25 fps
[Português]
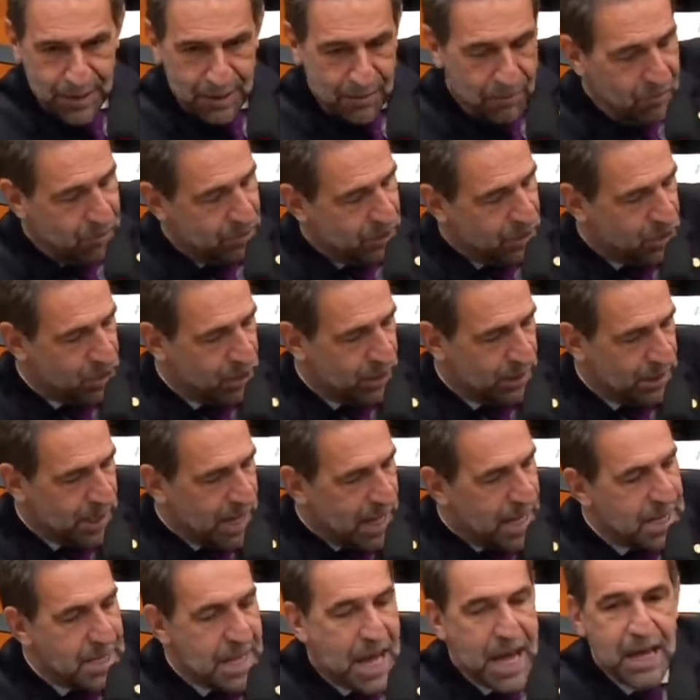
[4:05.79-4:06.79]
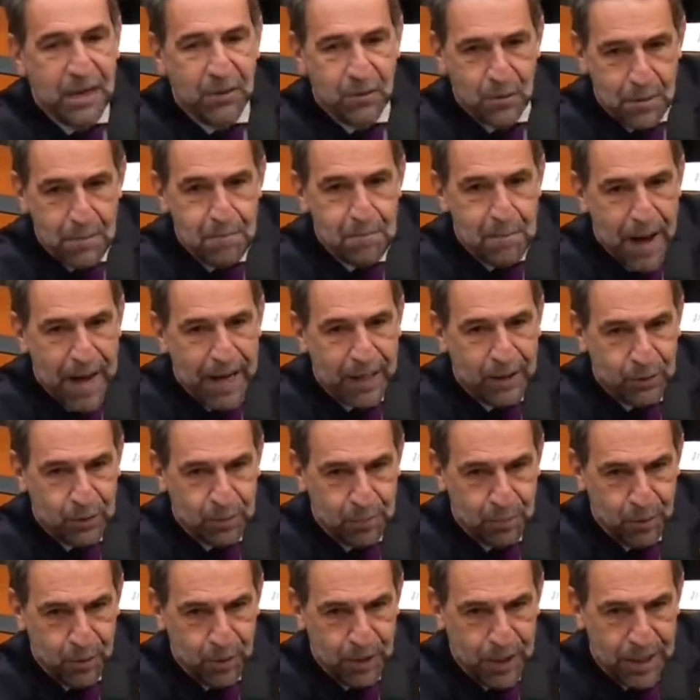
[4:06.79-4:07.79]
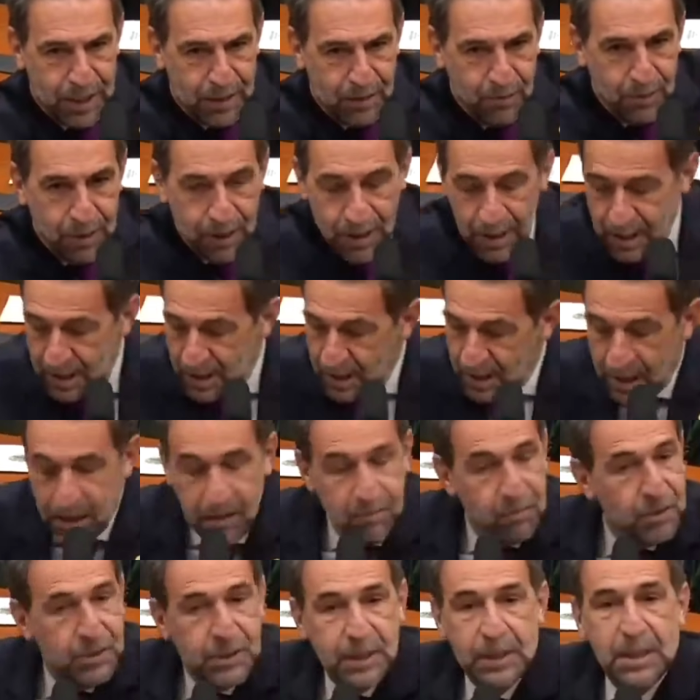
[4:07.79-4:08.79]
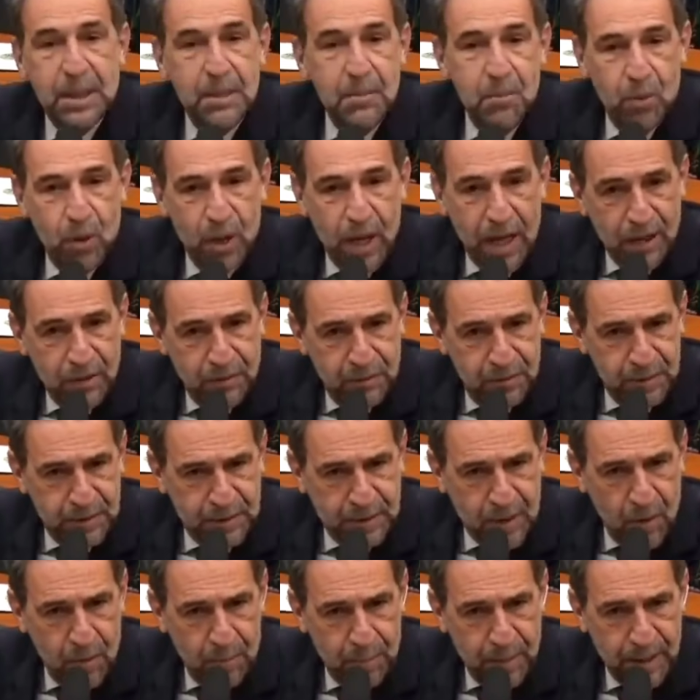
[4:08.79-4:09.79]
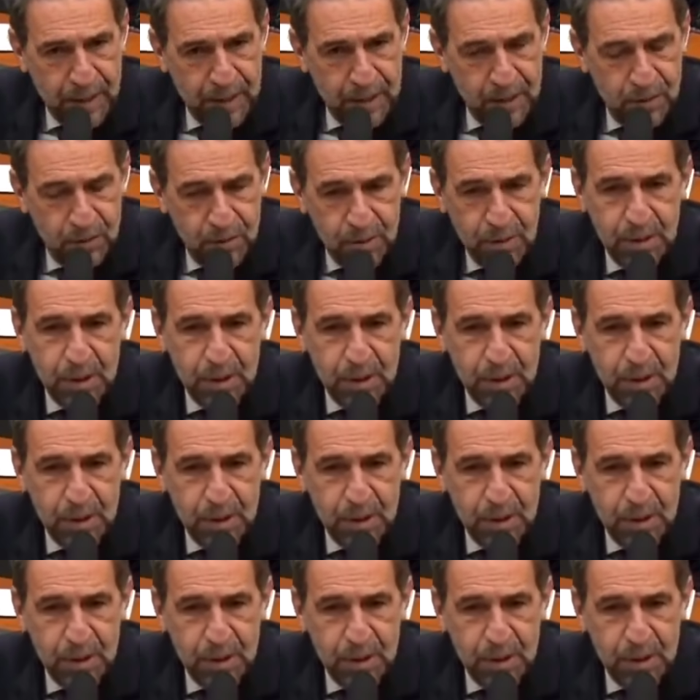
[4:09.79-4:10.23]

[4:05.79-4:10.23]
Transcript: você já tem ideia do impacto por ano e você tem buraco fiscal para isso.